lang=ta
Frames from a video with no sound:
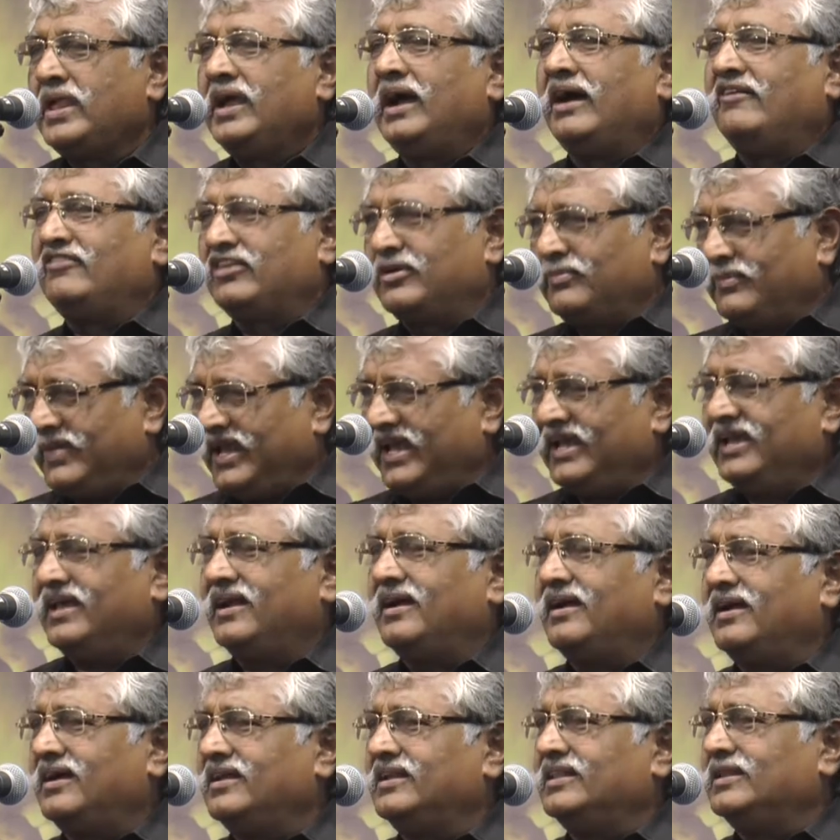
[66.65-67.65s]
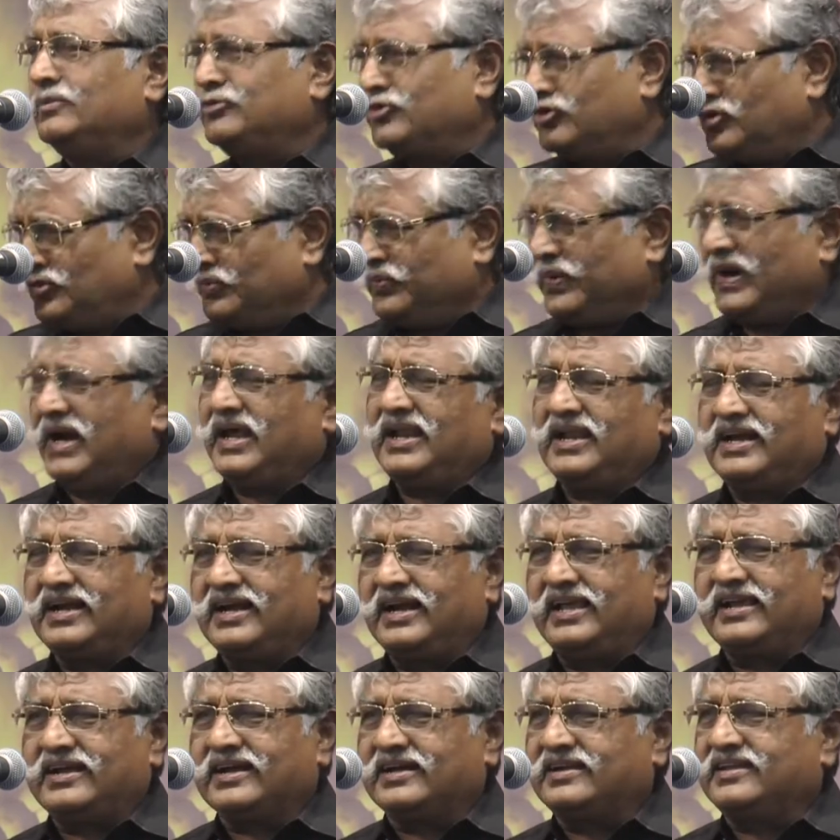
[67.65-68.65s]
அவர் மேயராக இருந்தபோது
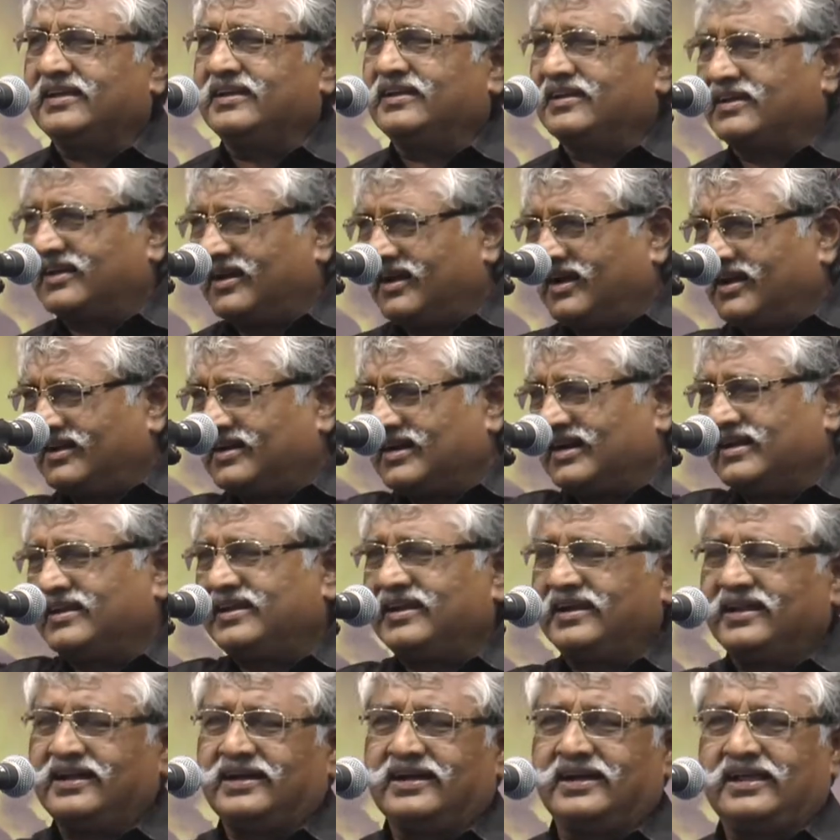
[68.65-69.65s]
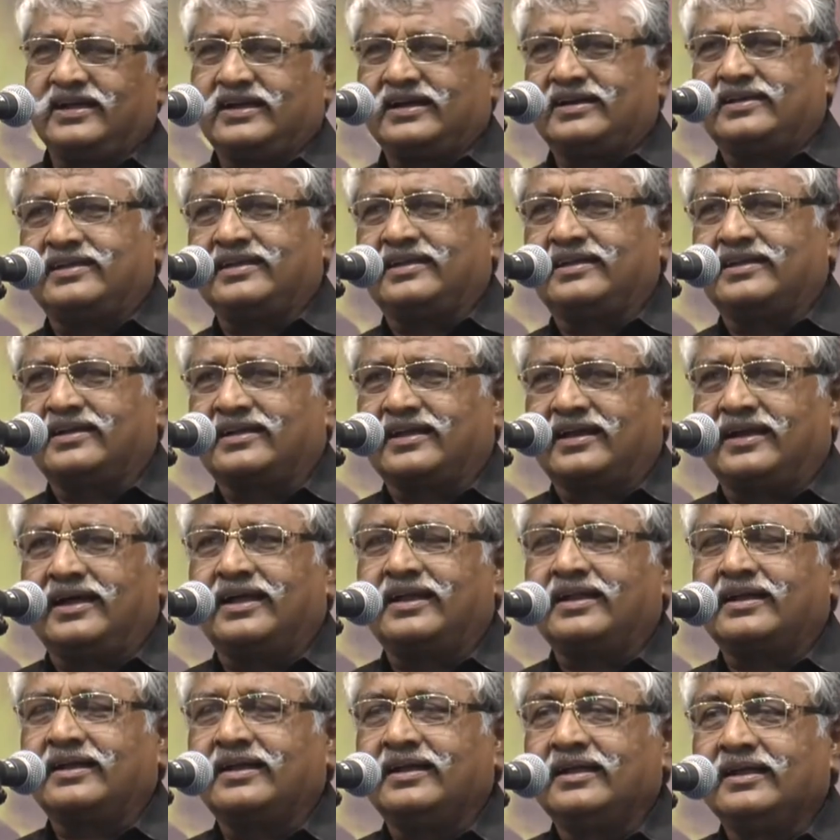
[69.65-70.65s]
பாலங்களை கட்டியிருக்கிறார் கட்டிடங்களை
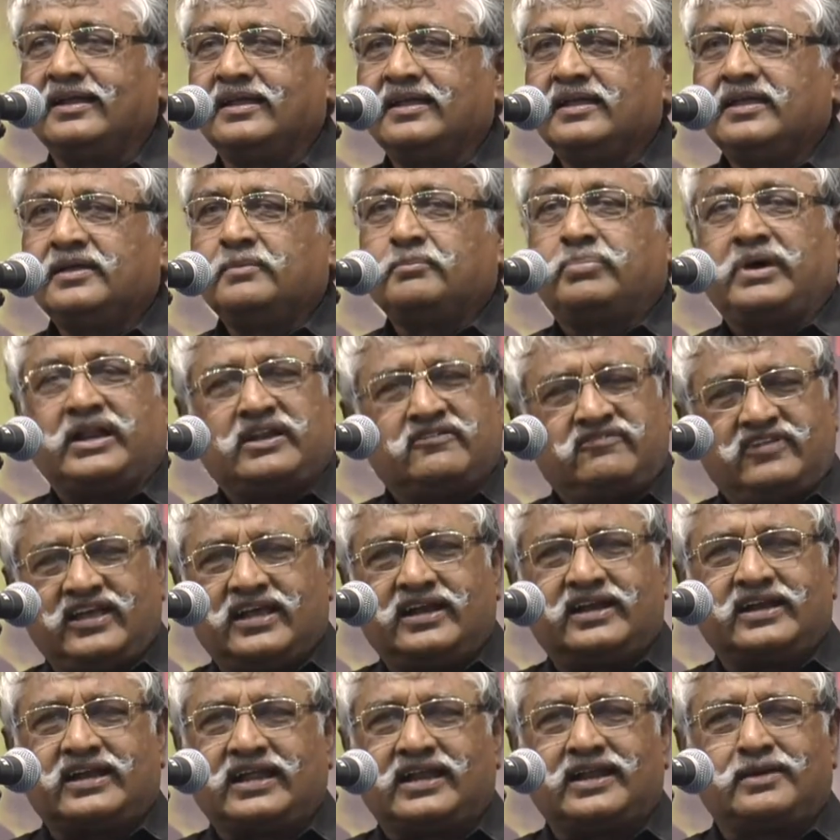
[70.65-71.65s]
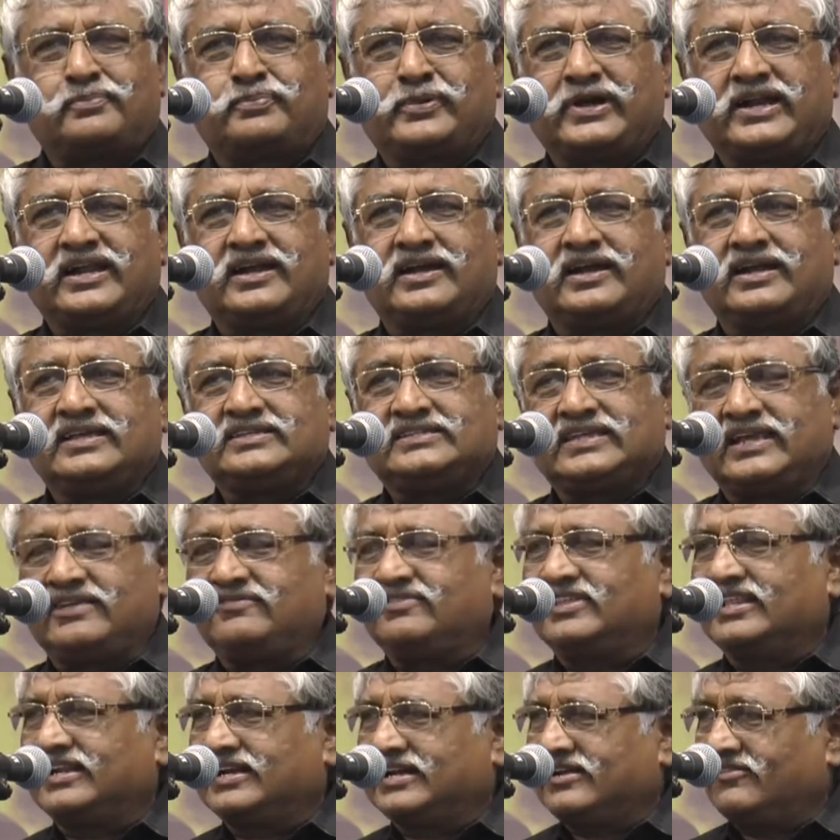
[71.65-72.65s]
கட்டியிருக்கிறார் பல்வேறு நலப்பணிகளை
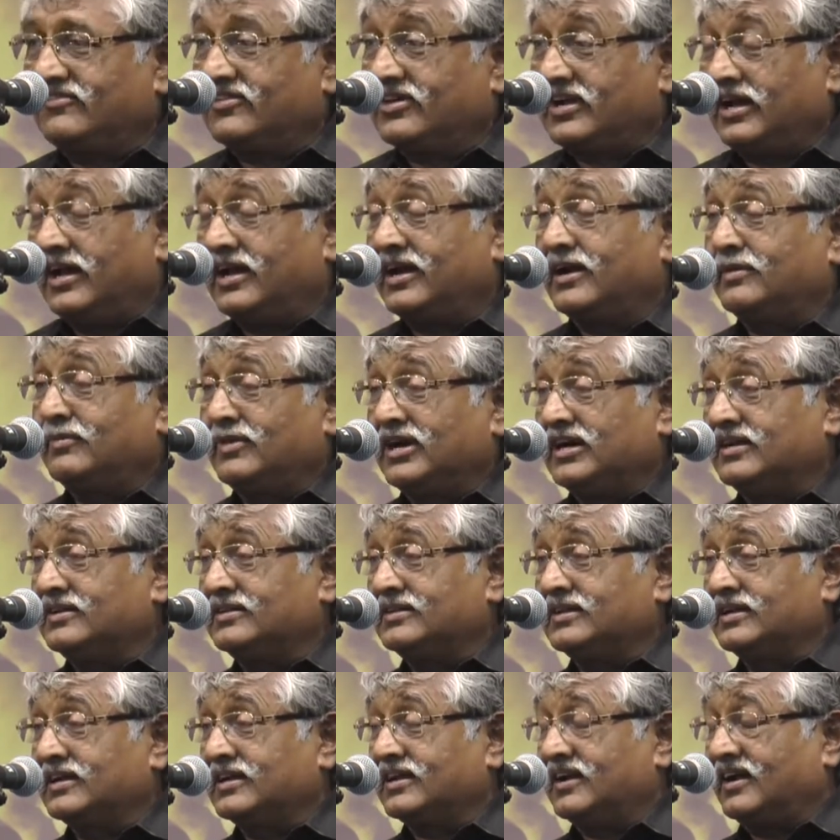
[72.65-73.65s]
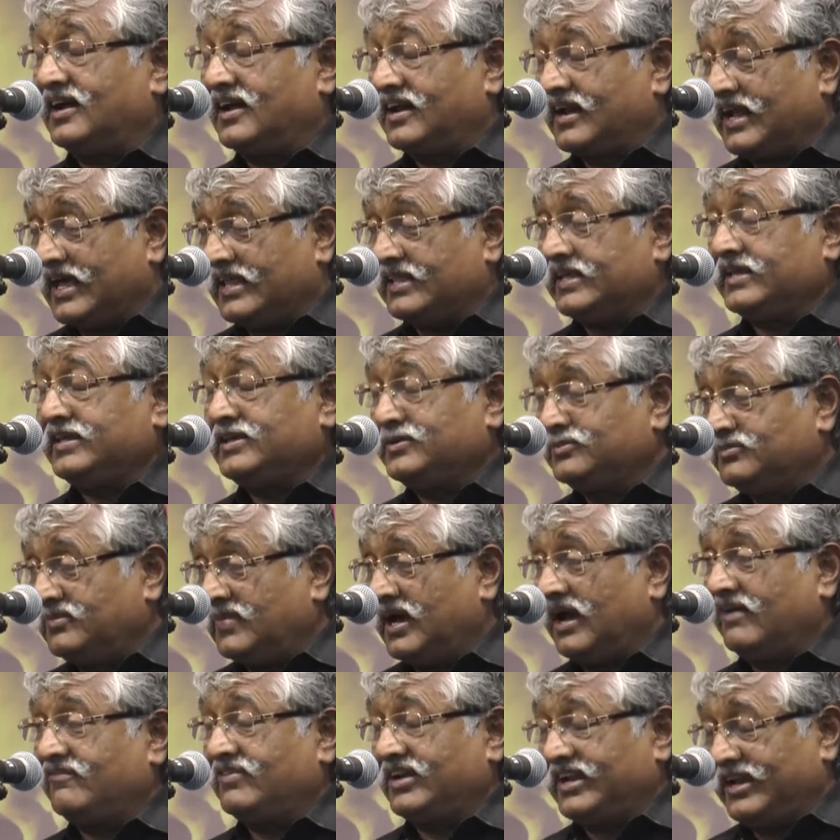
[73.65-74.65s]
செய்வதற்கு அவர் காரணமாக இருந்திருக்கிறார் அதையும்
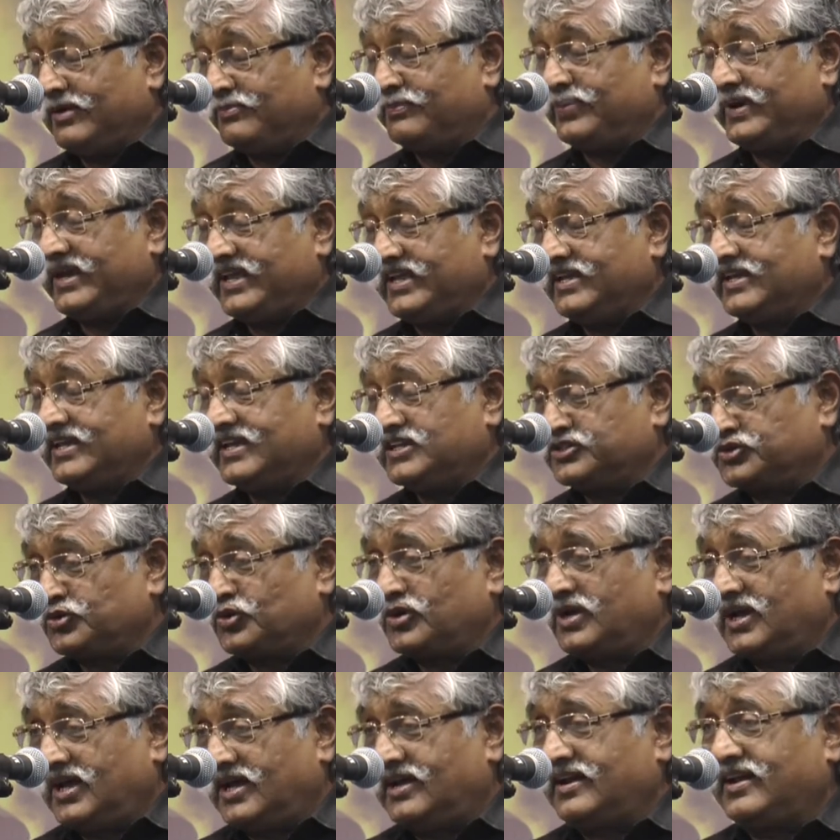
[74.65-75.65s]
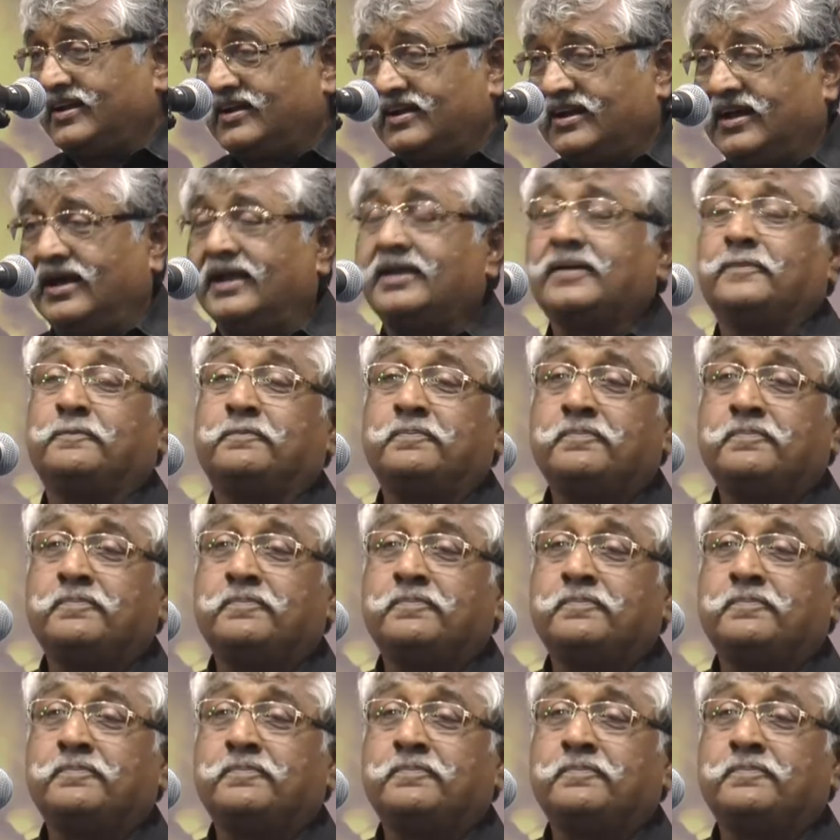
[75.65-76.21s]
அவர் எப்படி இங்கே சொன்னார் என்றால்